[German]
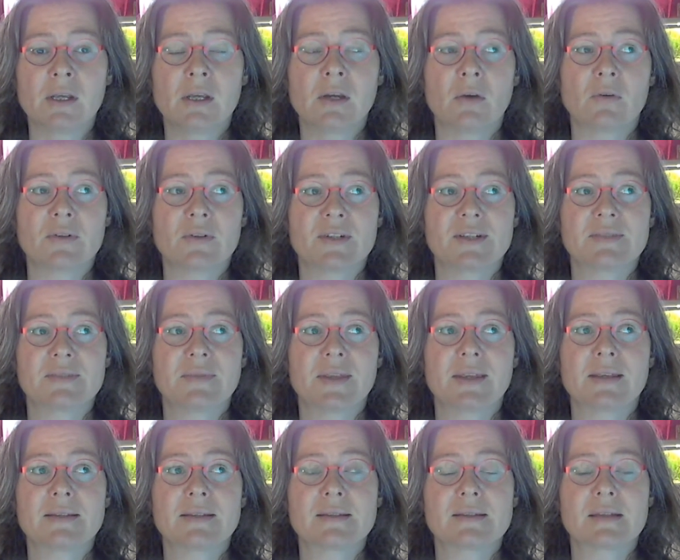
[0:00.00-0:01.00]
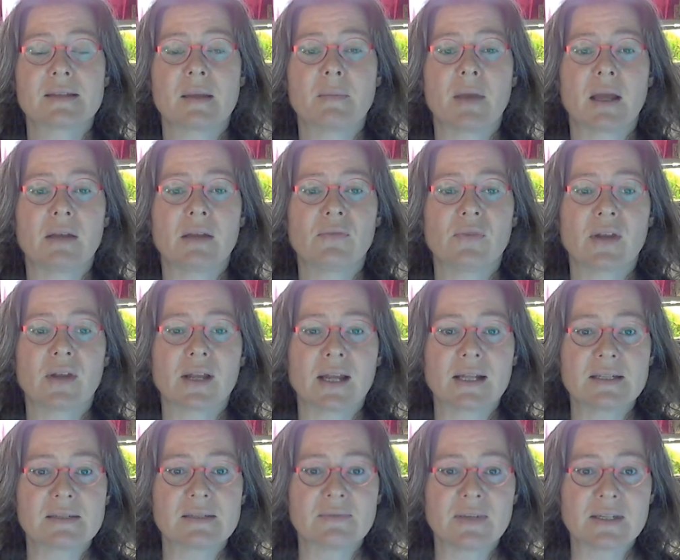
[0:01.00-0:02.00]
Und deswegen ist es am Anfang
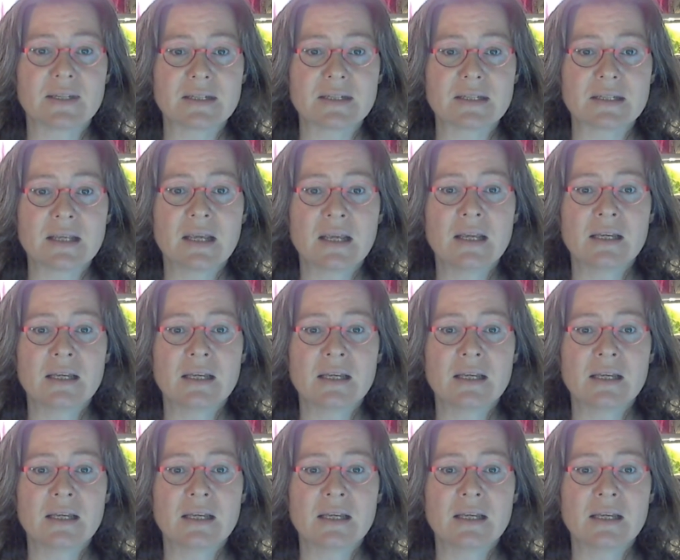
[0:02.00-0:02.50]
ganz wichtig,